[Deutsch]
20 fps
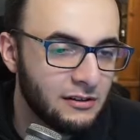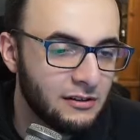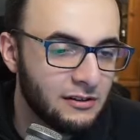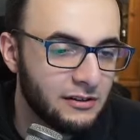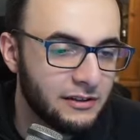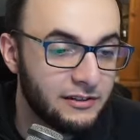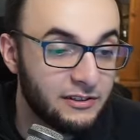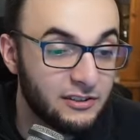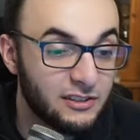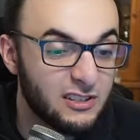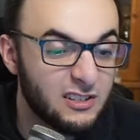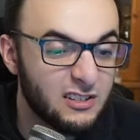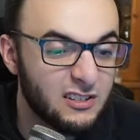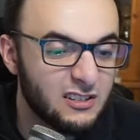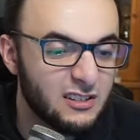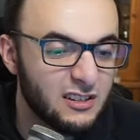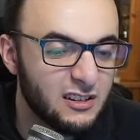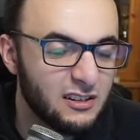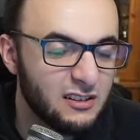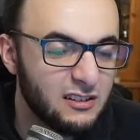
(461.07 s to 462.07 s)
Hätte ich jetzt
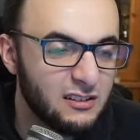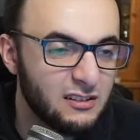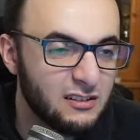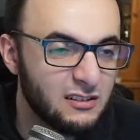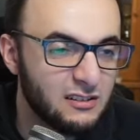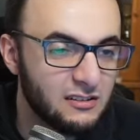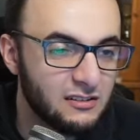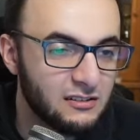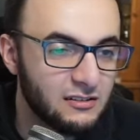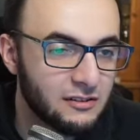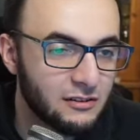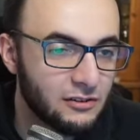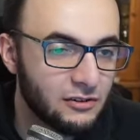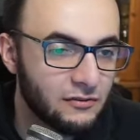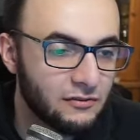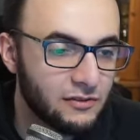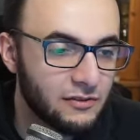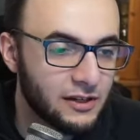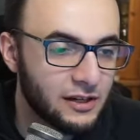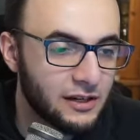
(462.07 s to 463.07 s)
gesagt. Dann können
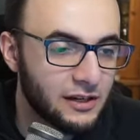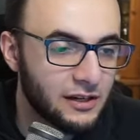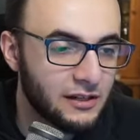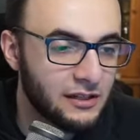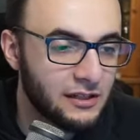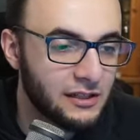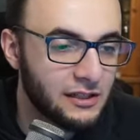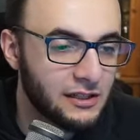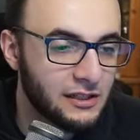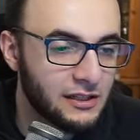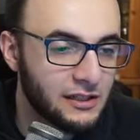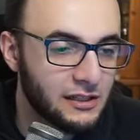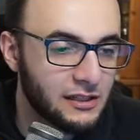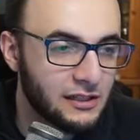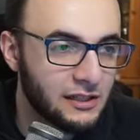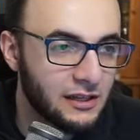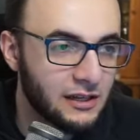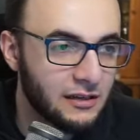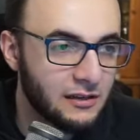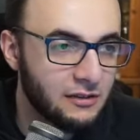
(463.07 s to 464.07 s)
wir äh,
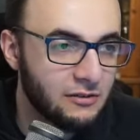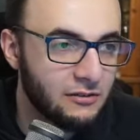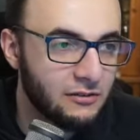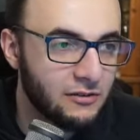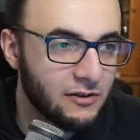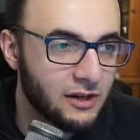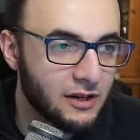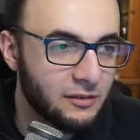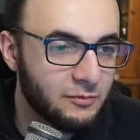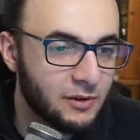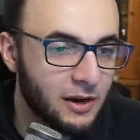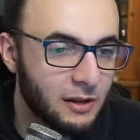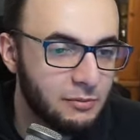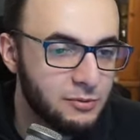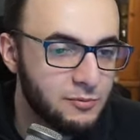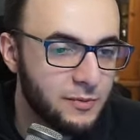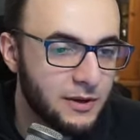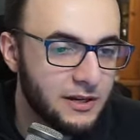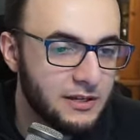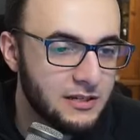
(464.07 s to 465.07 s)
Kerkion einmal
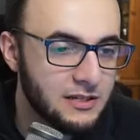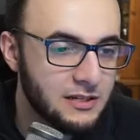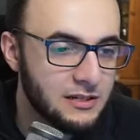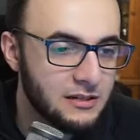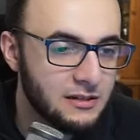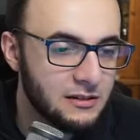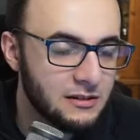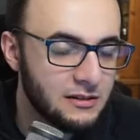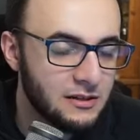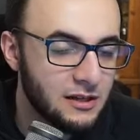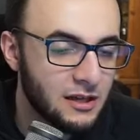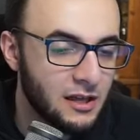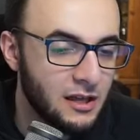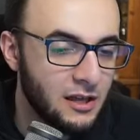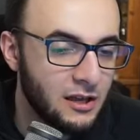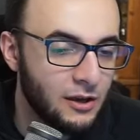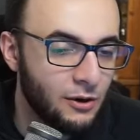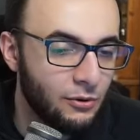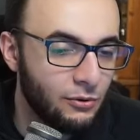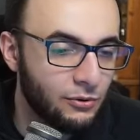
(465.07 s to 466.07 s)
abschmeißen
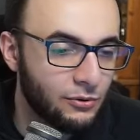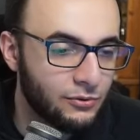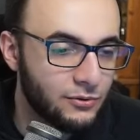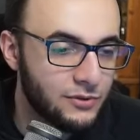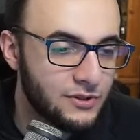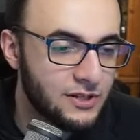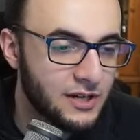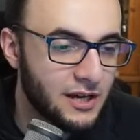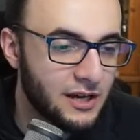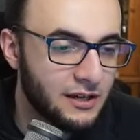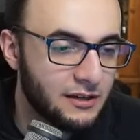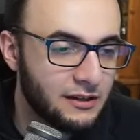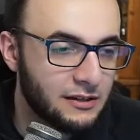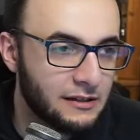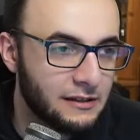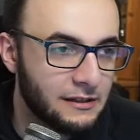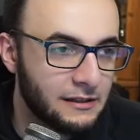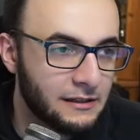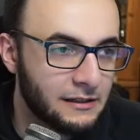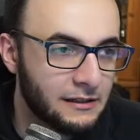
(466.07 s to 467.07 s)
und uns
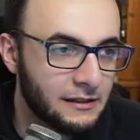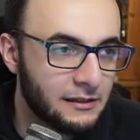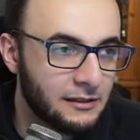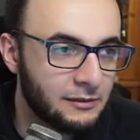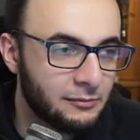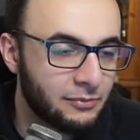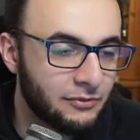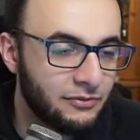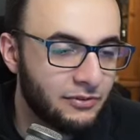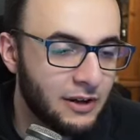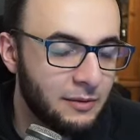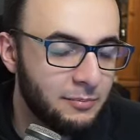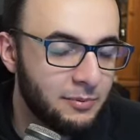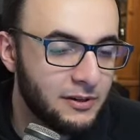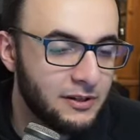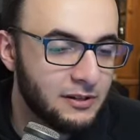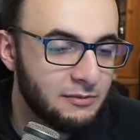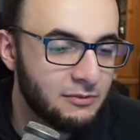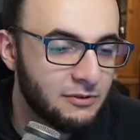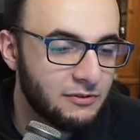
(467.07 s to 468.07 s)
eine äh,
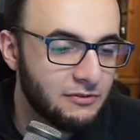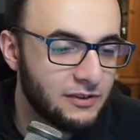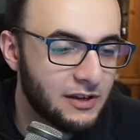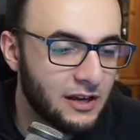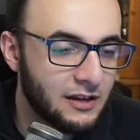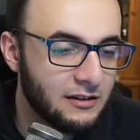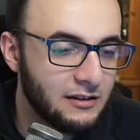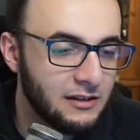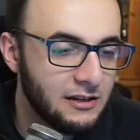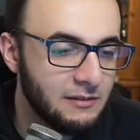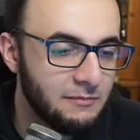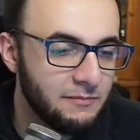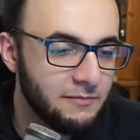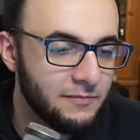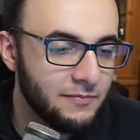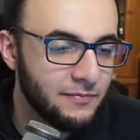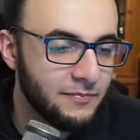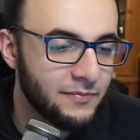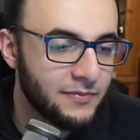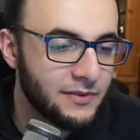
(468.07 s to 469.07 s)
Befallpandemie auf die Hand nehmen.
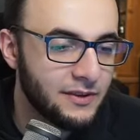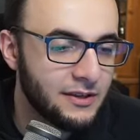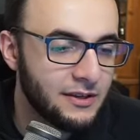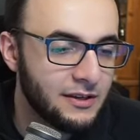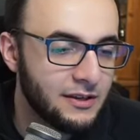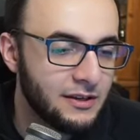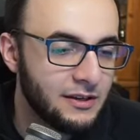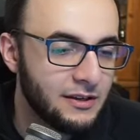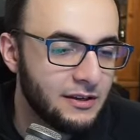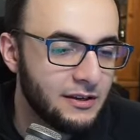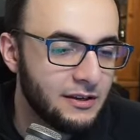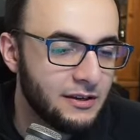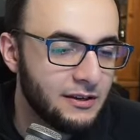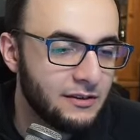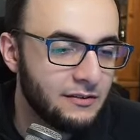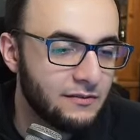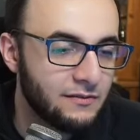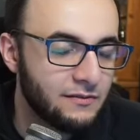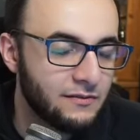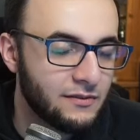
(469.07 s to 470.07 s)

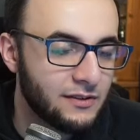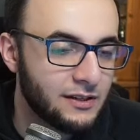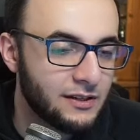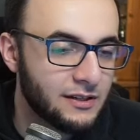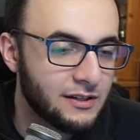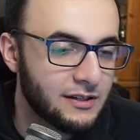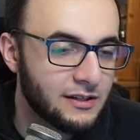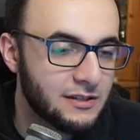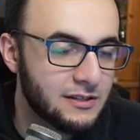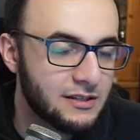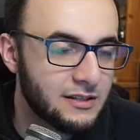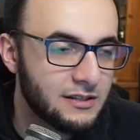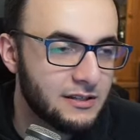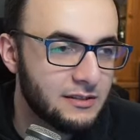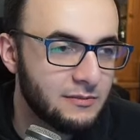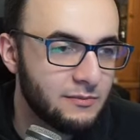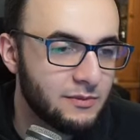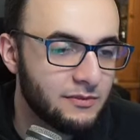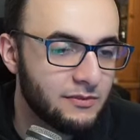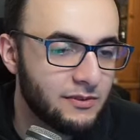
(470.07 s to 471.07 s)
Wir
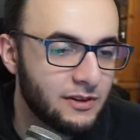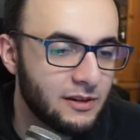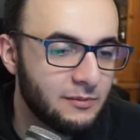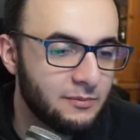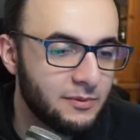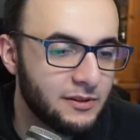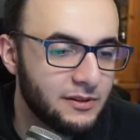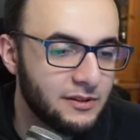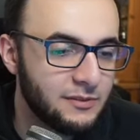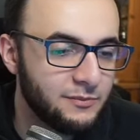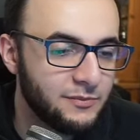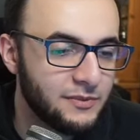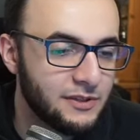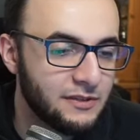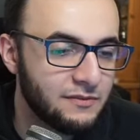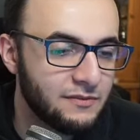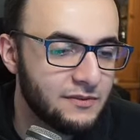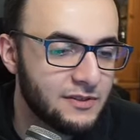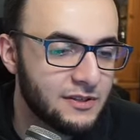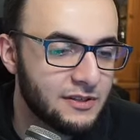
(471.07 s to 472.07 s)
setzen Befallpandemie,
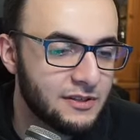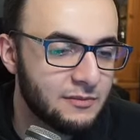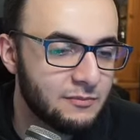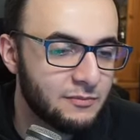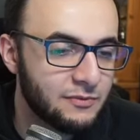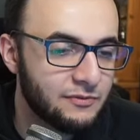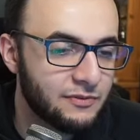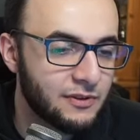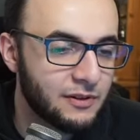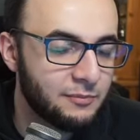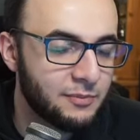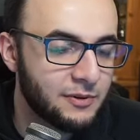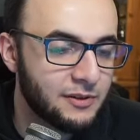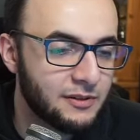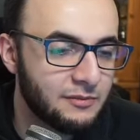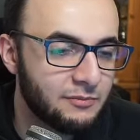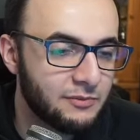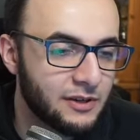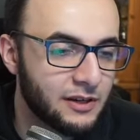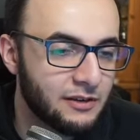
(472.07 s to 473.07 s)
wir setzen
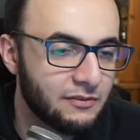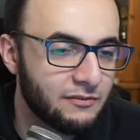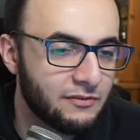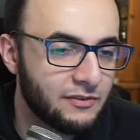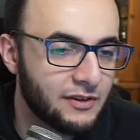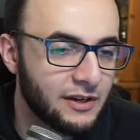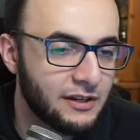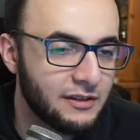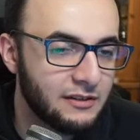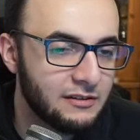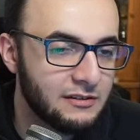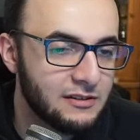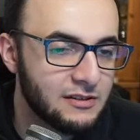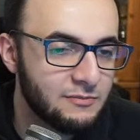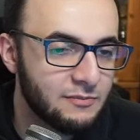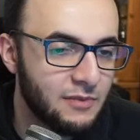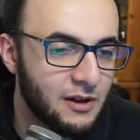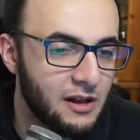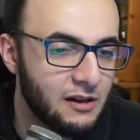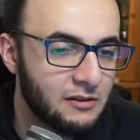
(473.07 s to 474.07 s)
Befallpandemie ein weiteres
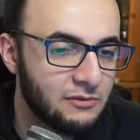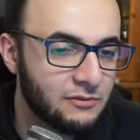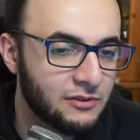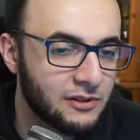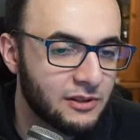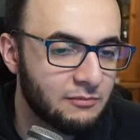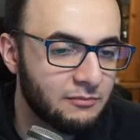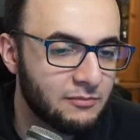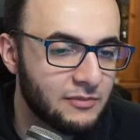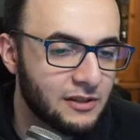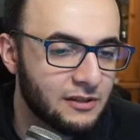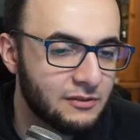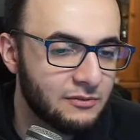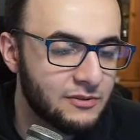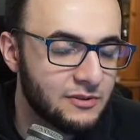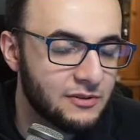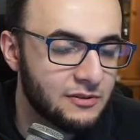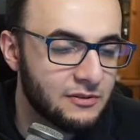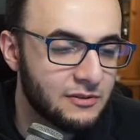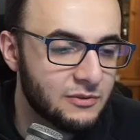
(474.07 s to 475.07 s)
Mal und geben dann
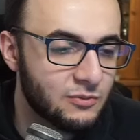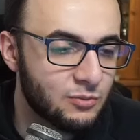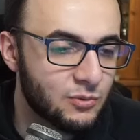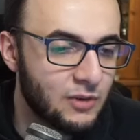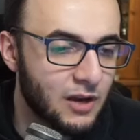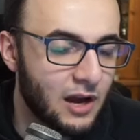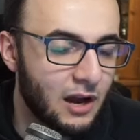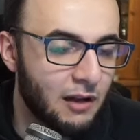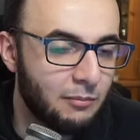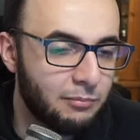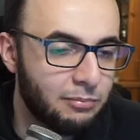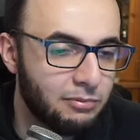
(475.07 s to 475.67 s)
unseren Zug ab.